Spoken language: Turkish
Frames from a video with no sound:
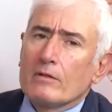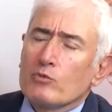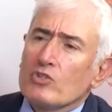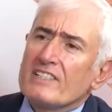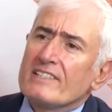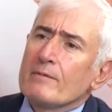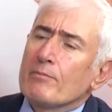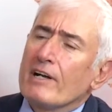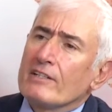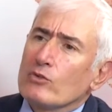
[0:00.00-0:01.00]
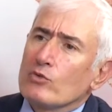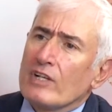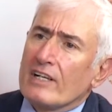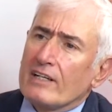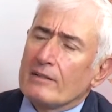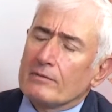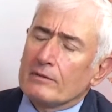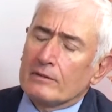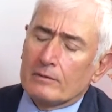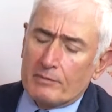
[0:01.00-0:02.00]
e, bu ikisinin parti kurarak
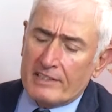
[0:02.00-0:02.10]
e,